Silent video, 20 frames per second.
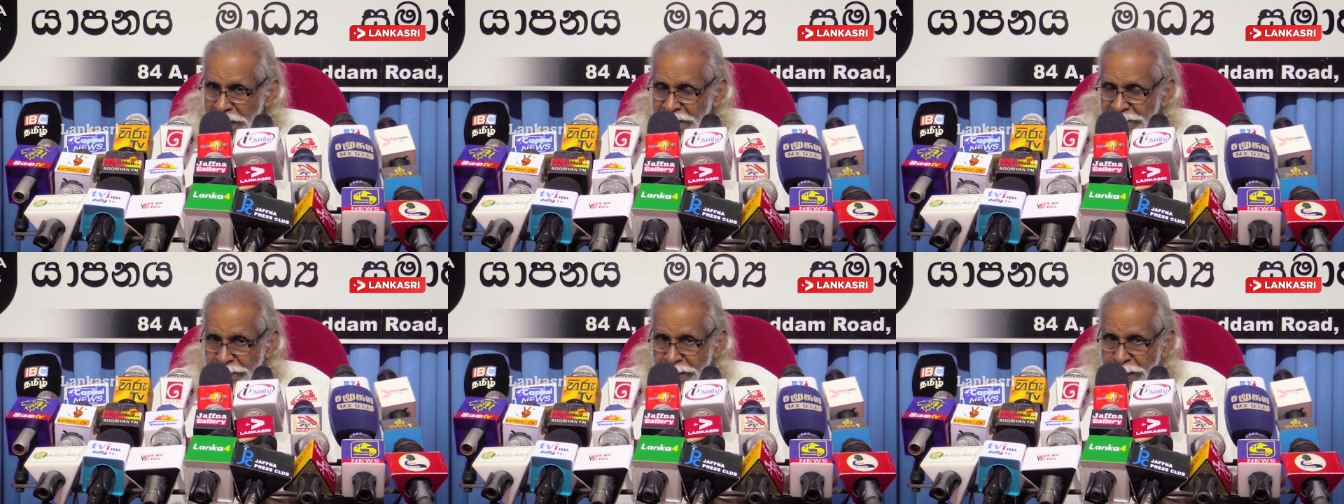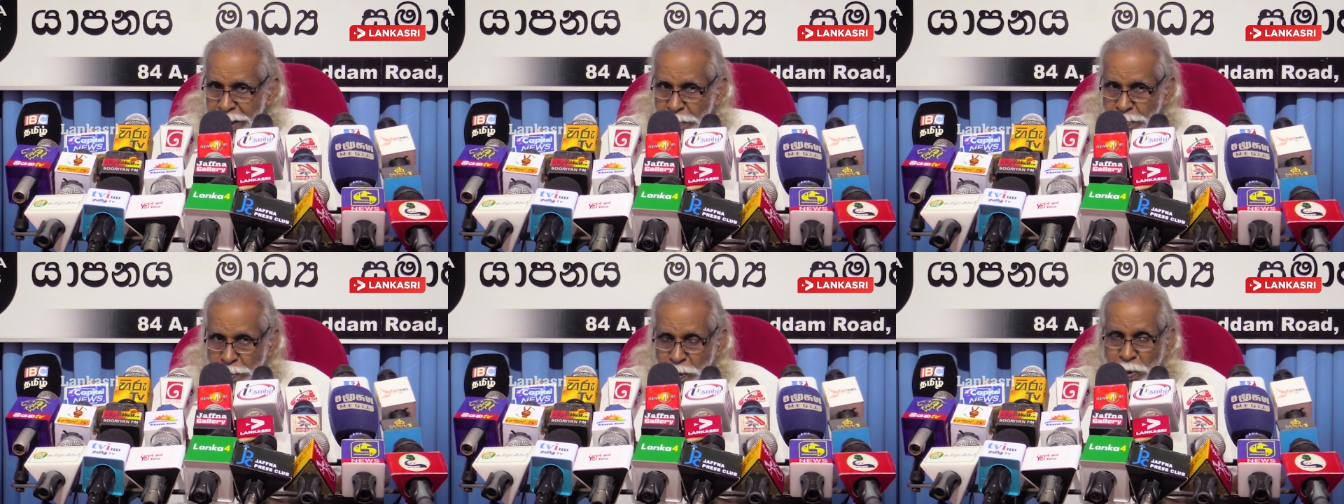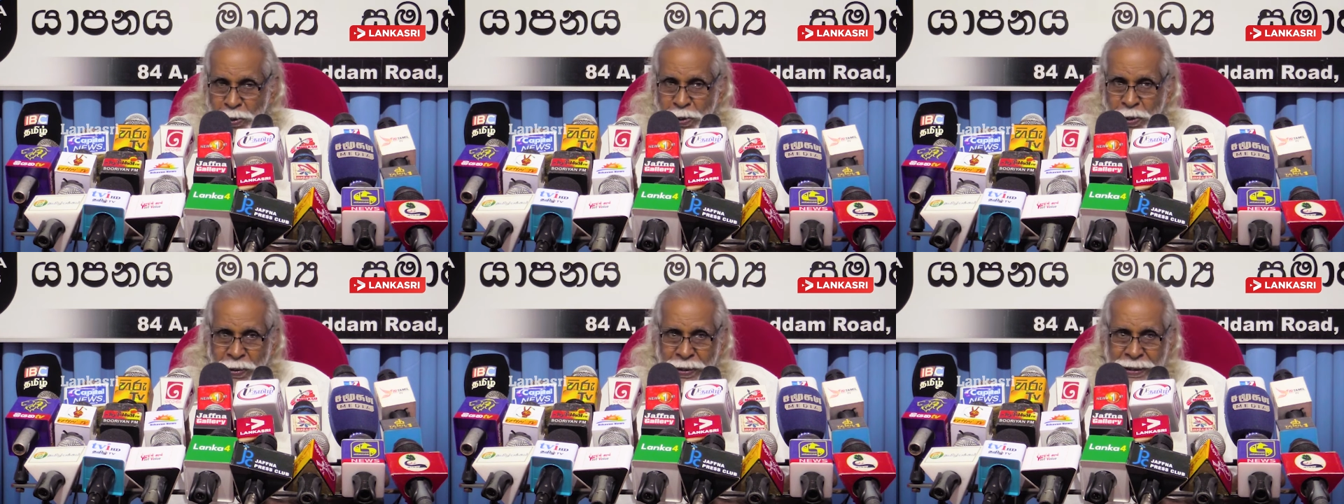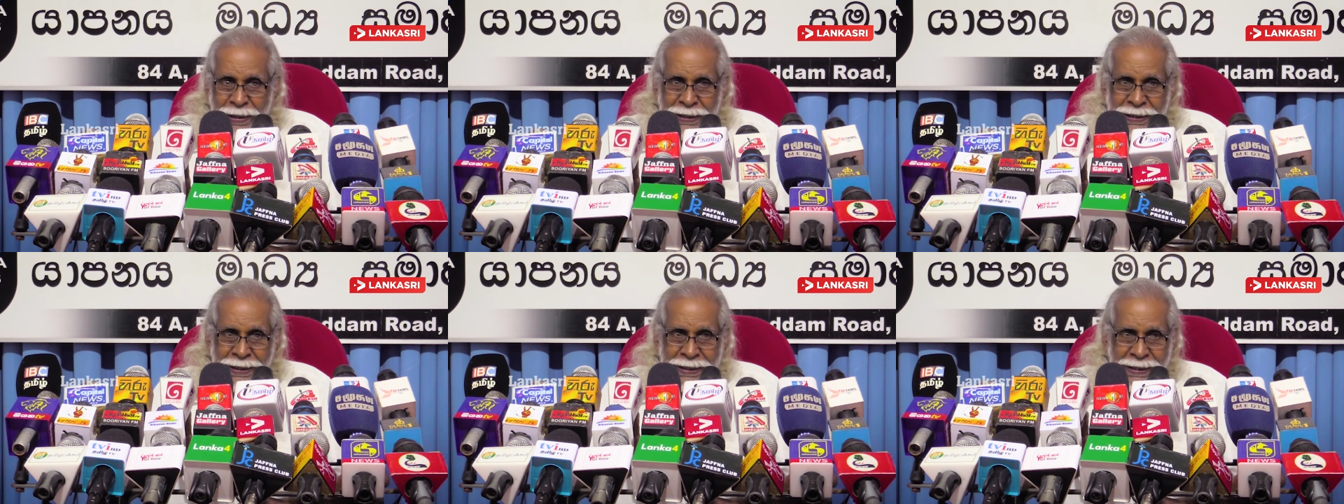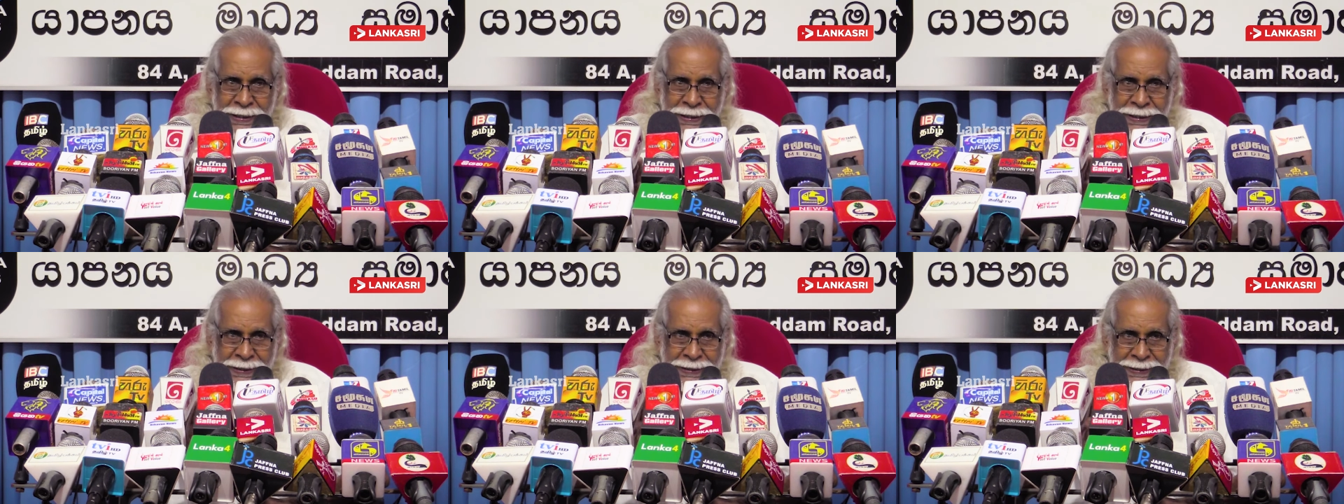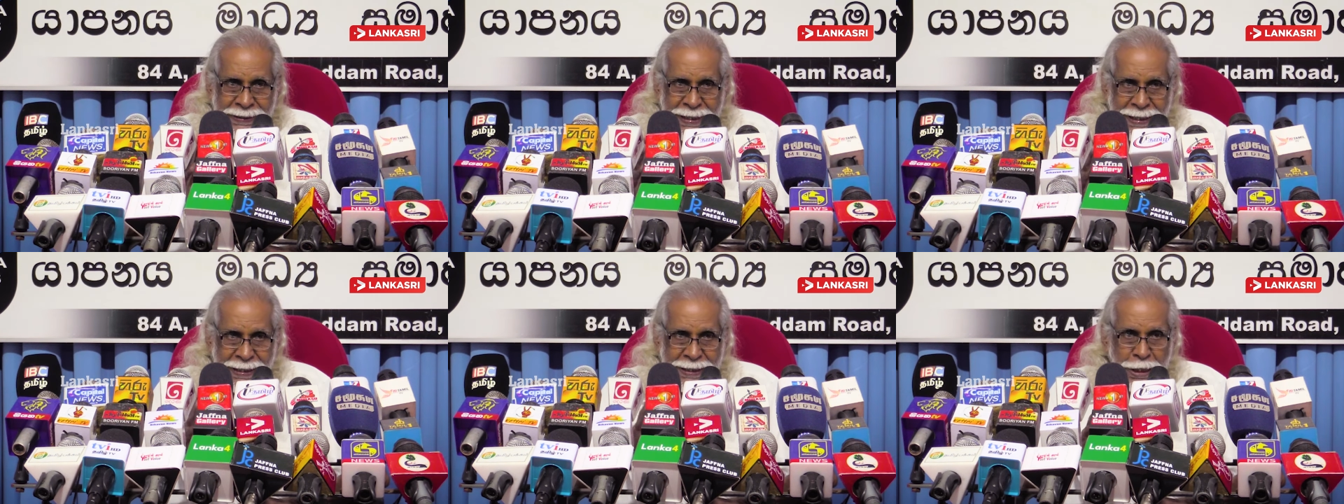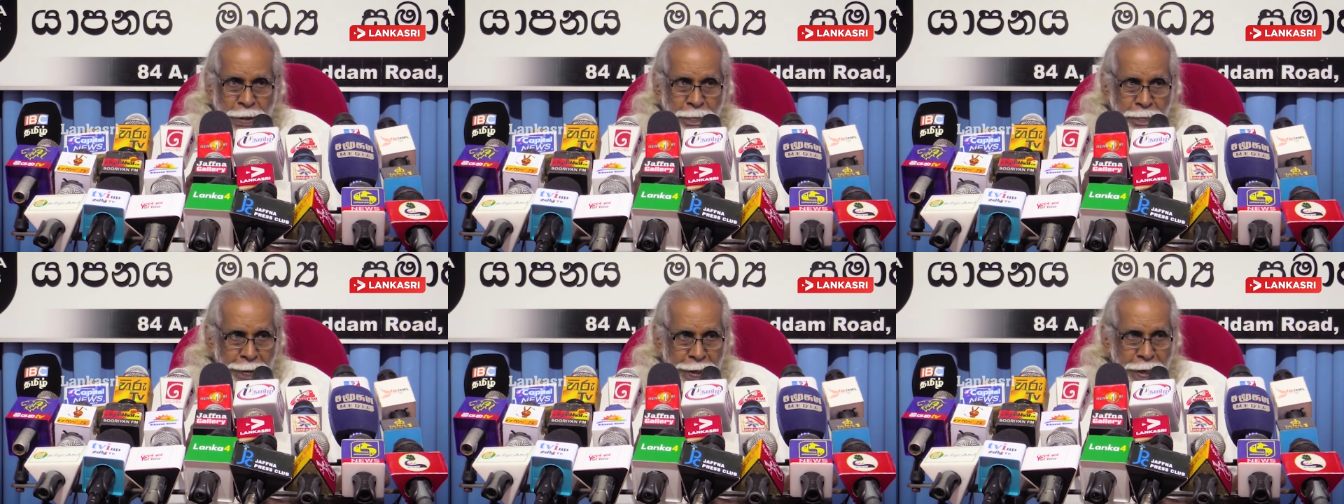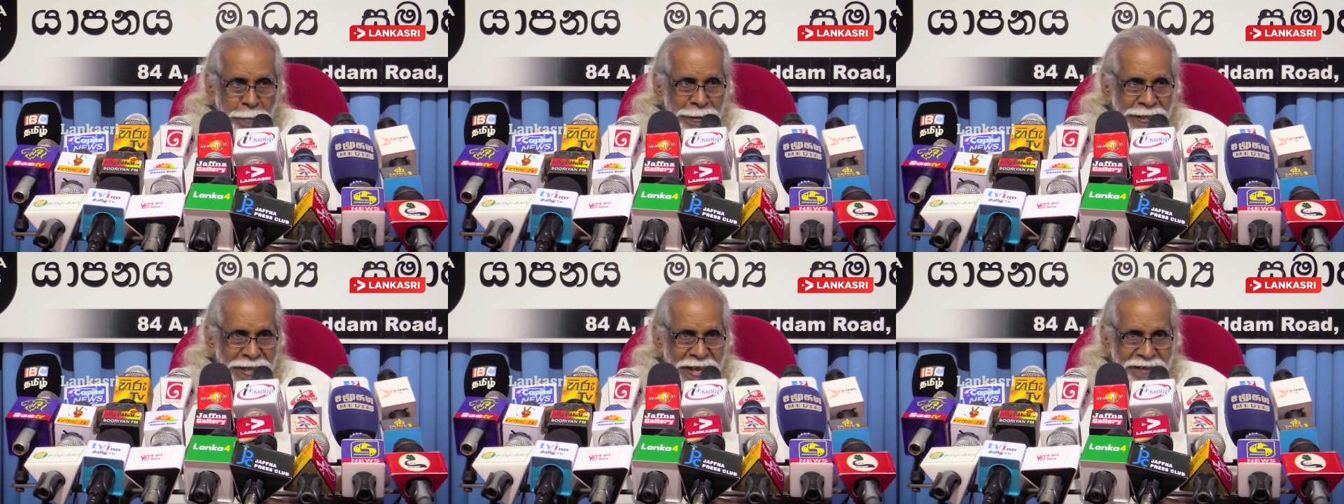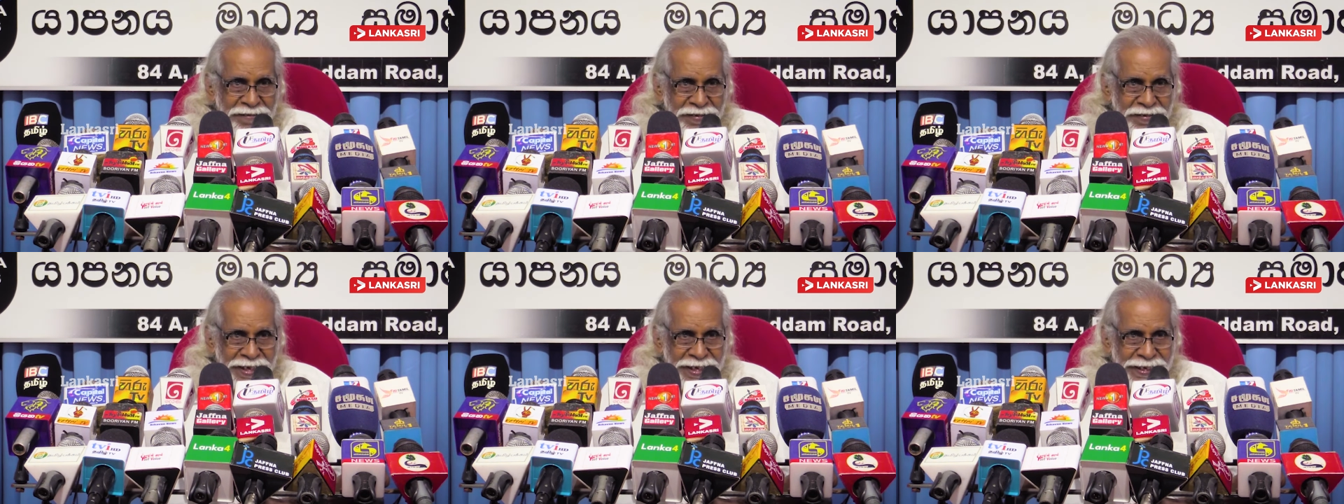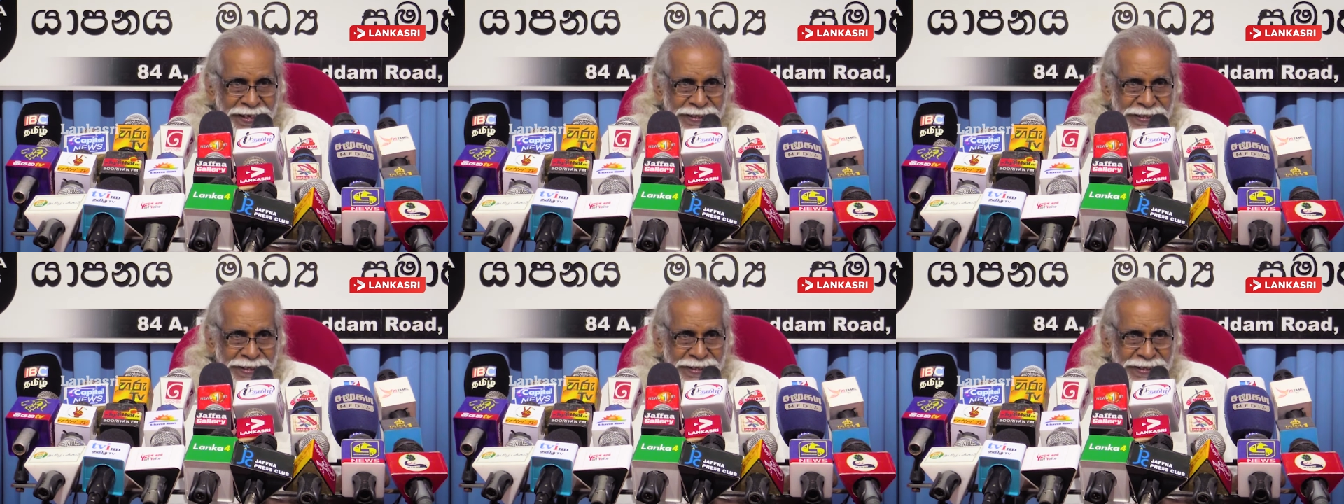பேசுகிற பொழுது சஜித் பிரேமதாச